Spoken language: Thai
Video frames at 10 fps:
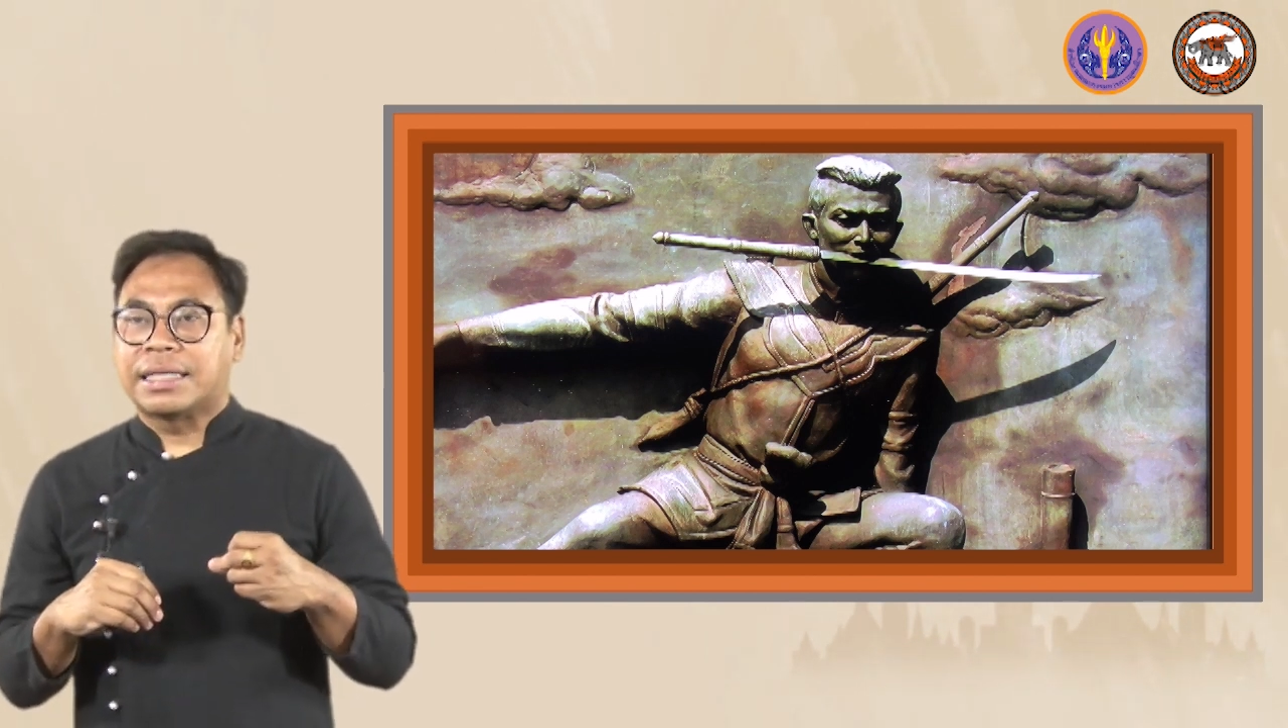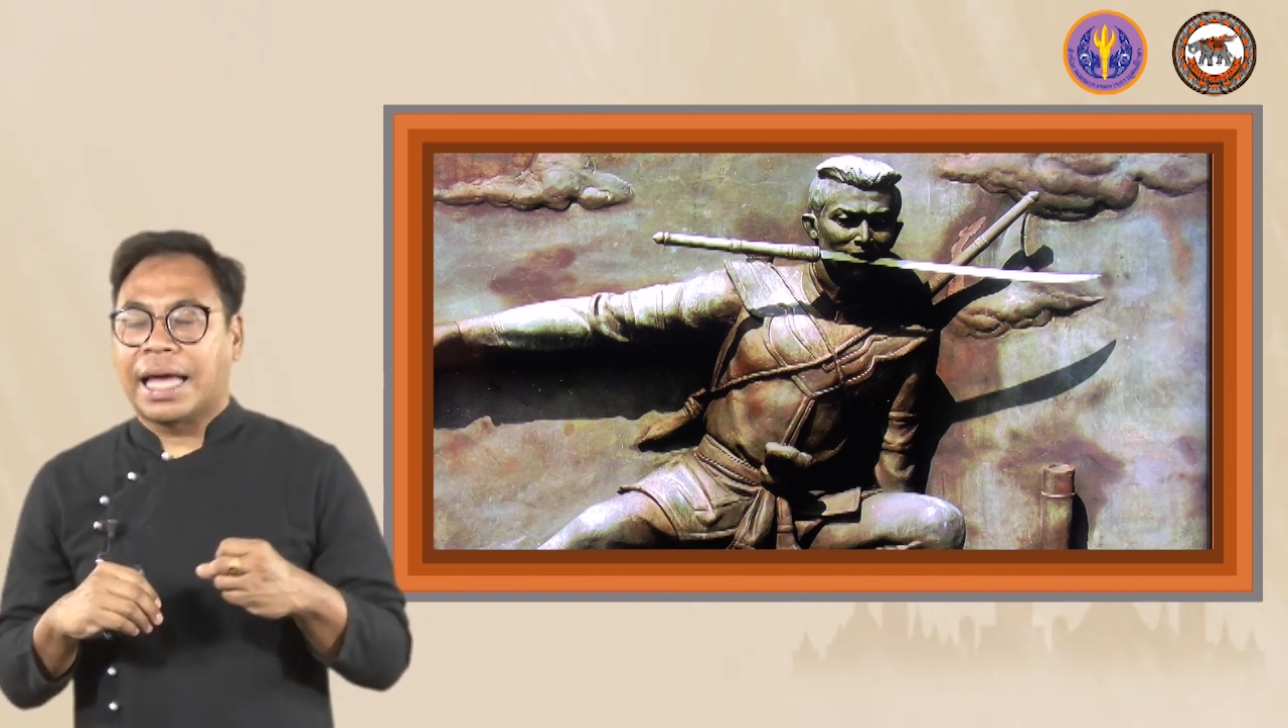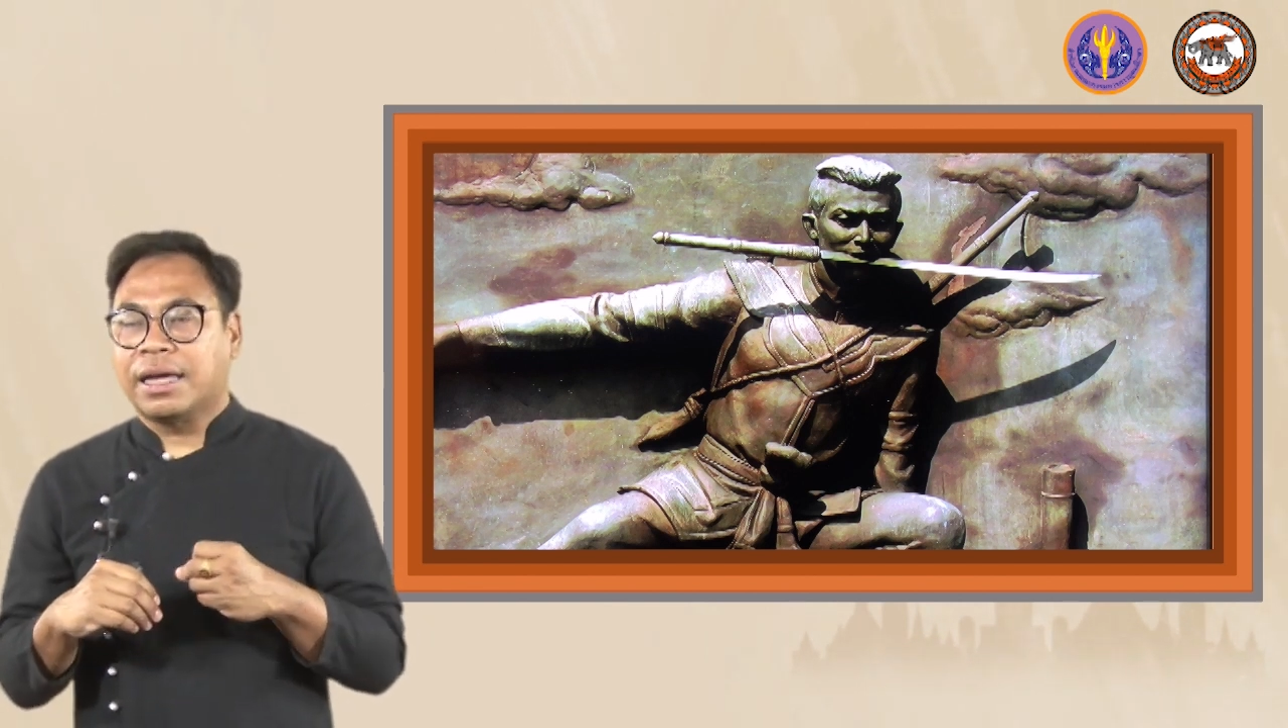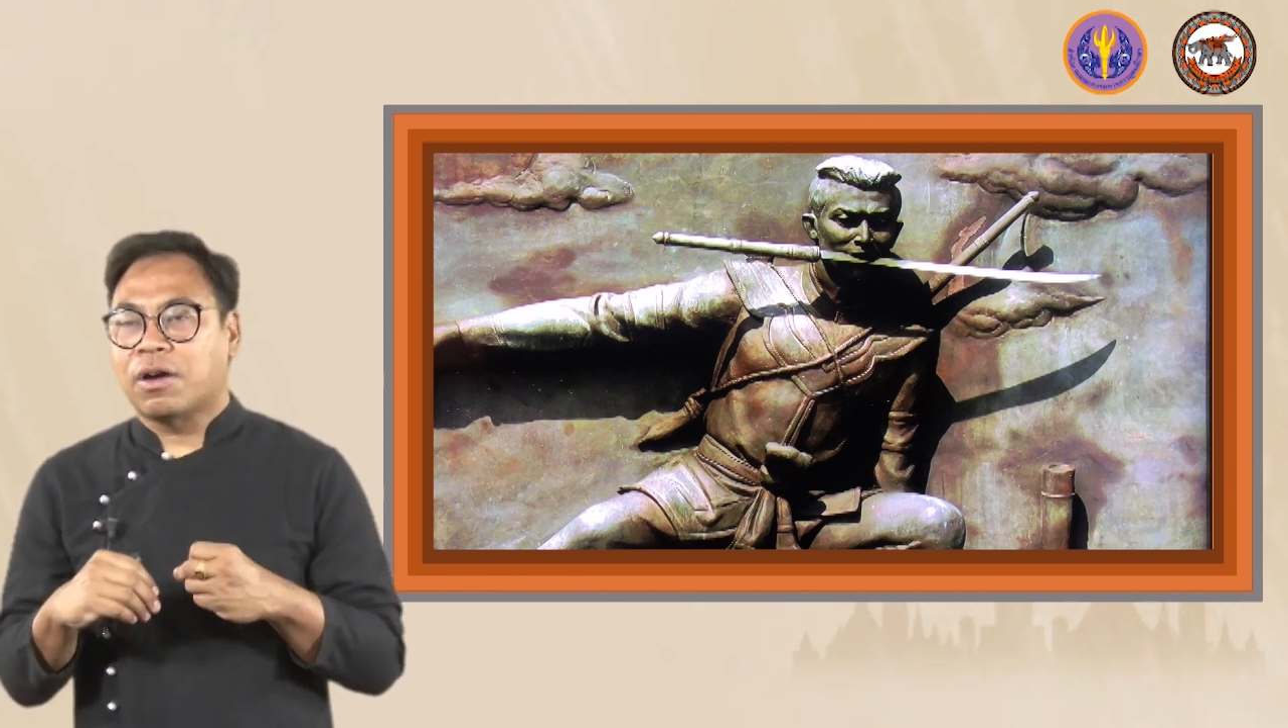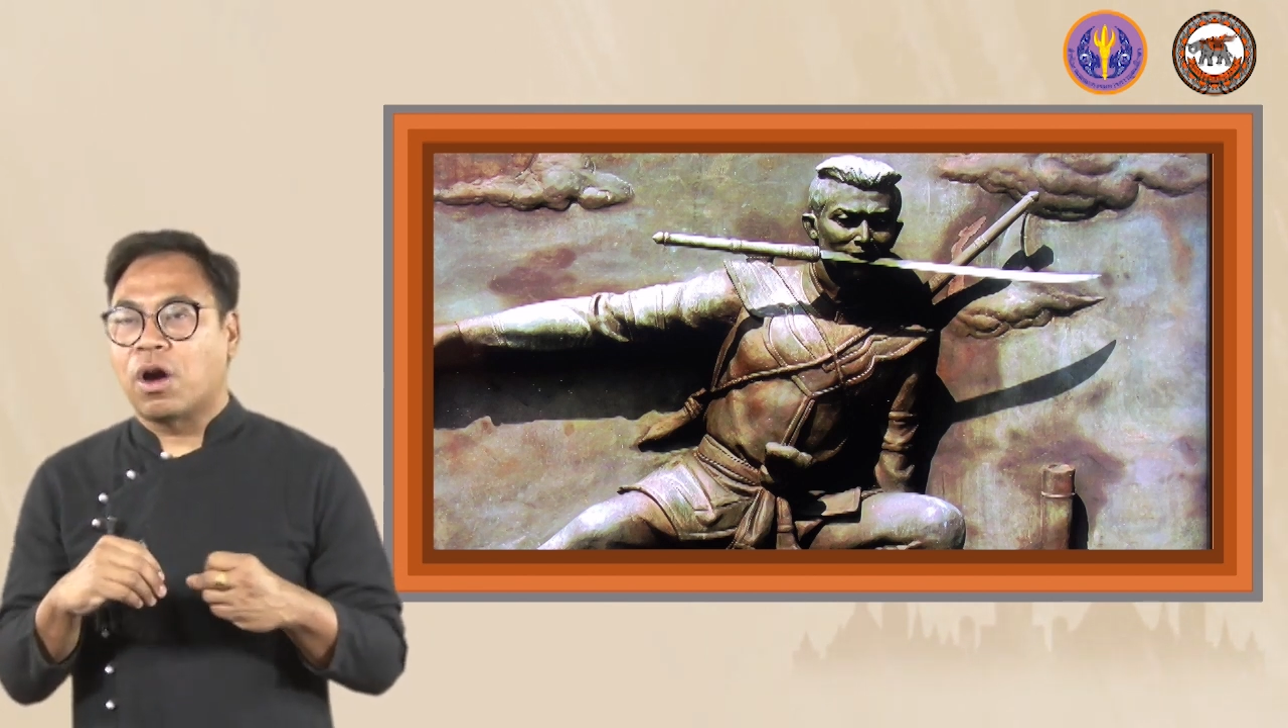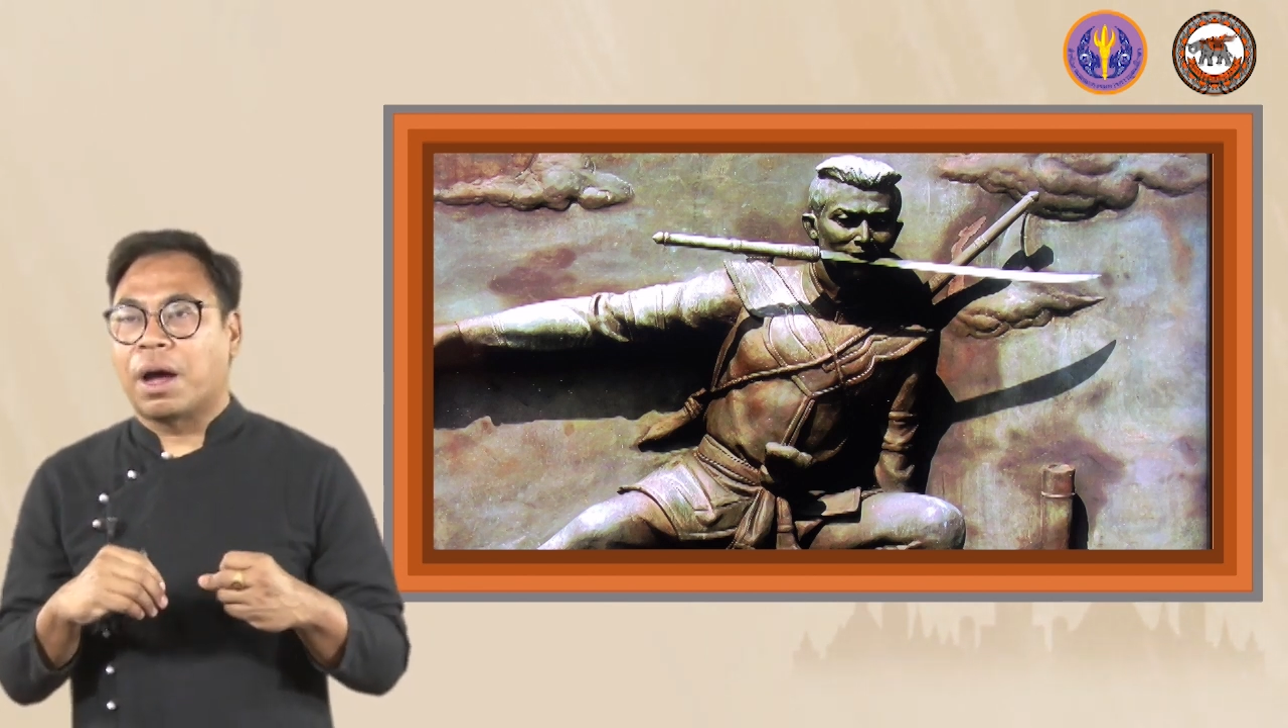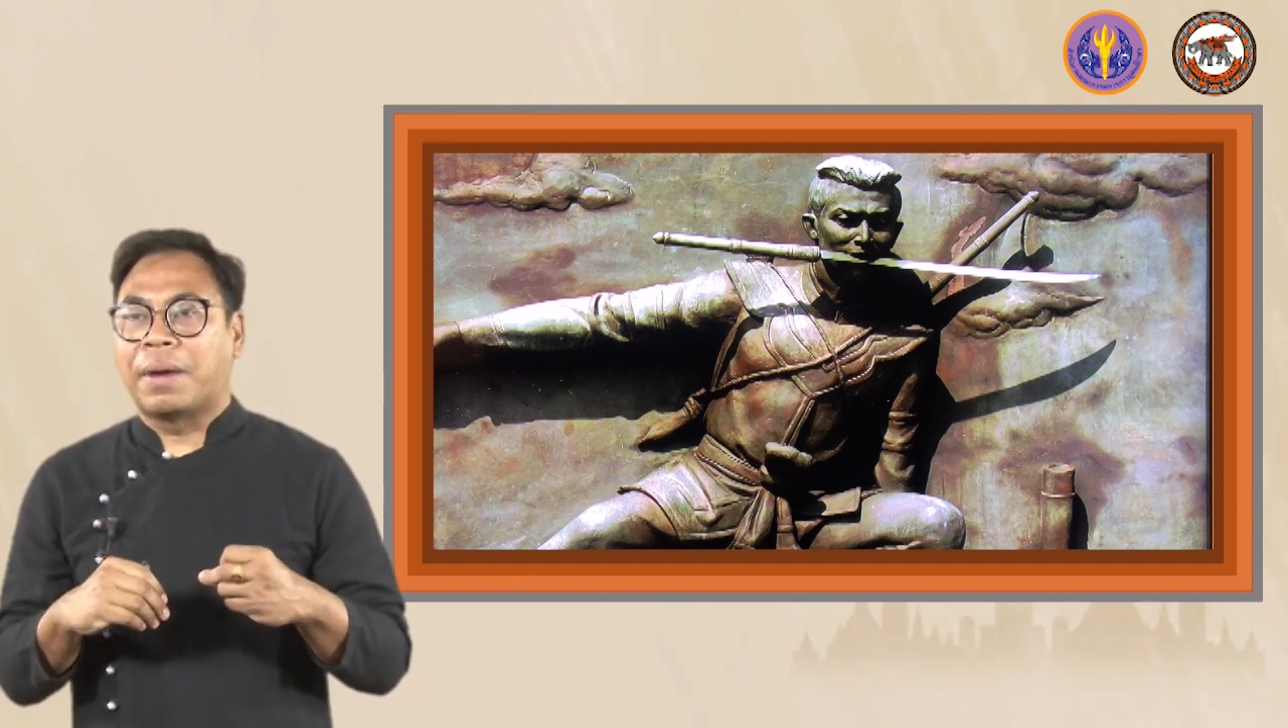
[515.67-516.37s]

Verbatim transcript: ใช้กอง